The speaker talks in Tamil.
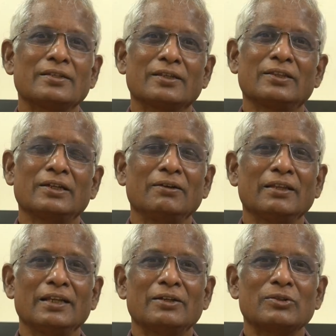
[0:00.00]

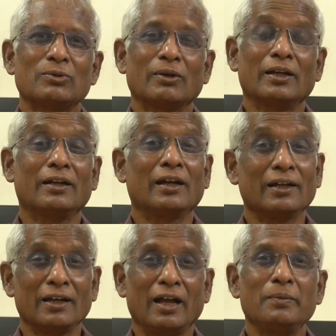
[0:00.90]
சத்துக்களும் இருக்குன்னு சொல்லியிருக்காங்க
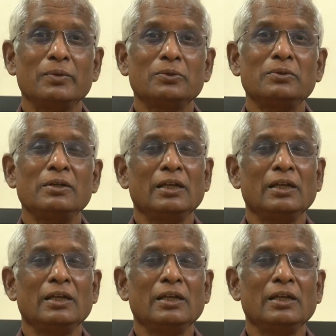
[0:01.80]
நாமளும்